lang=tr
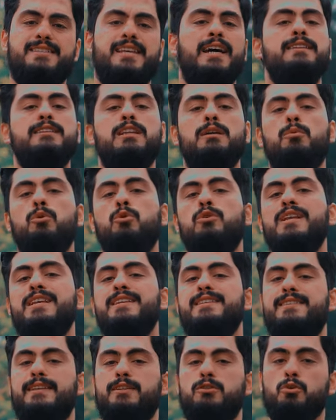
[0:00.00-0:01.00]
sen de böyle
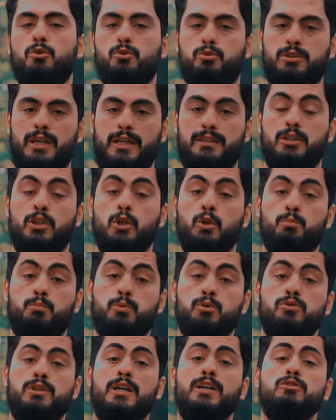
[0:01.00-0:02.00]
hissediyorsan,
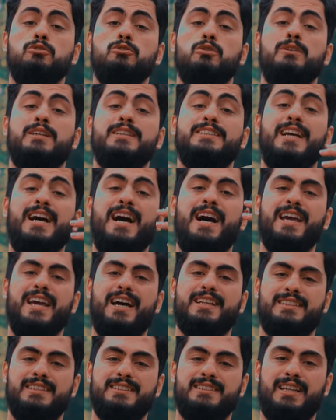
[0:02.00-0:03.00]
bundan sonraki
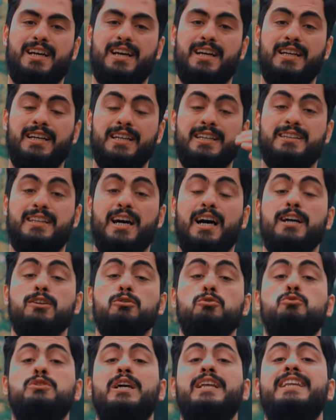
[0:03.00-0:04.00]
hayatında daha
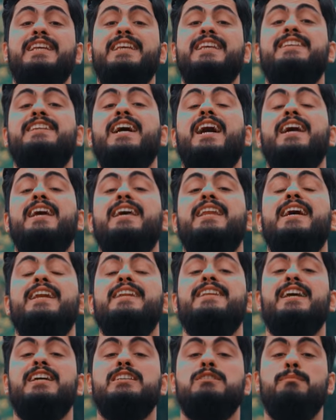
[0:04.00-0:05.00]
güzel hikayeler
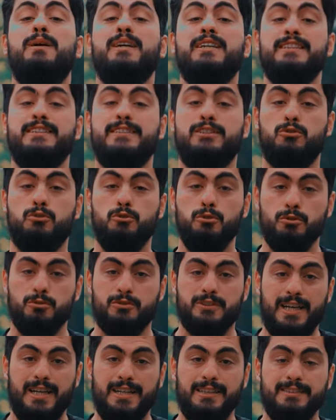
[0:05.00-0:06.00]
yazmak
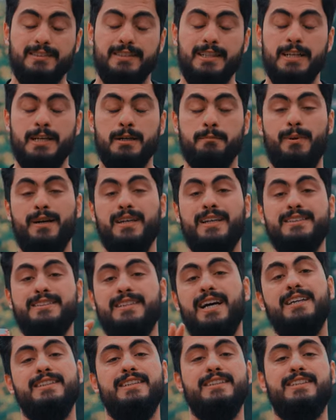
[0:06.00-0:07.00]
istiyorsan bana
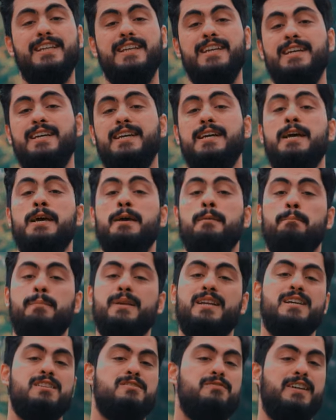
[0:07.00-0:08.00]
sadece
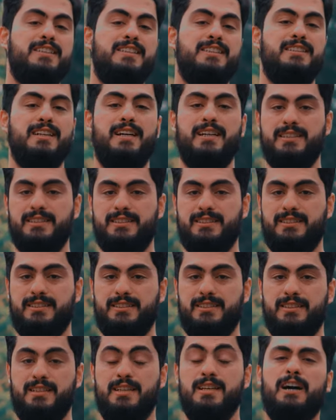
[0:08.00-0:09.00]
biraz vakit
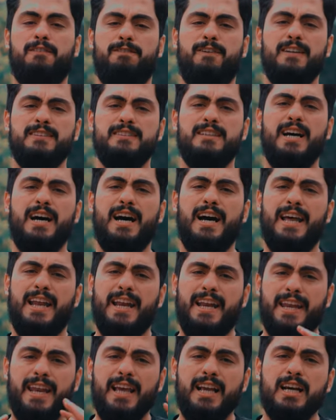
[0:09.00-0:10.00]
ayır. Kafanda
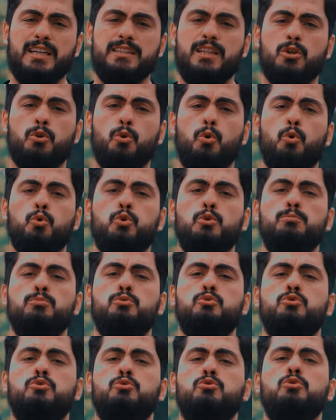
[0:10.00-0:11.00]
ne kadar
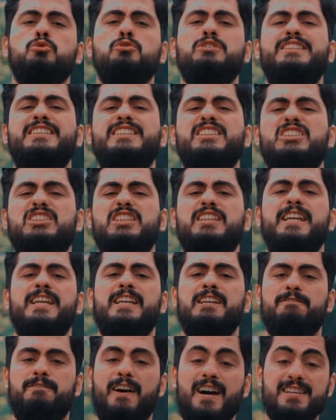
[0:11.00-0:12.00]
olumsuzluk
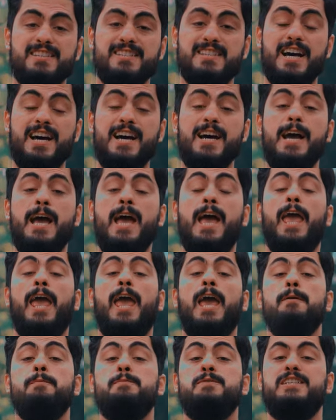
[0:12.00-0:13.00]
zincirleri varsa
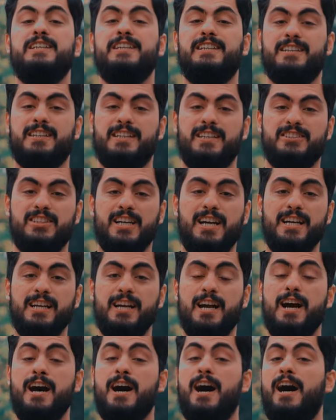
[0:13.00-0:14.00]
hepsi kırılacak,
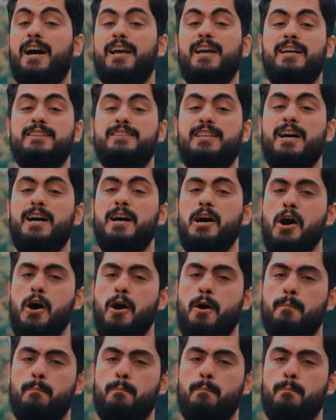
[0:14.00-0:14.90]
hayata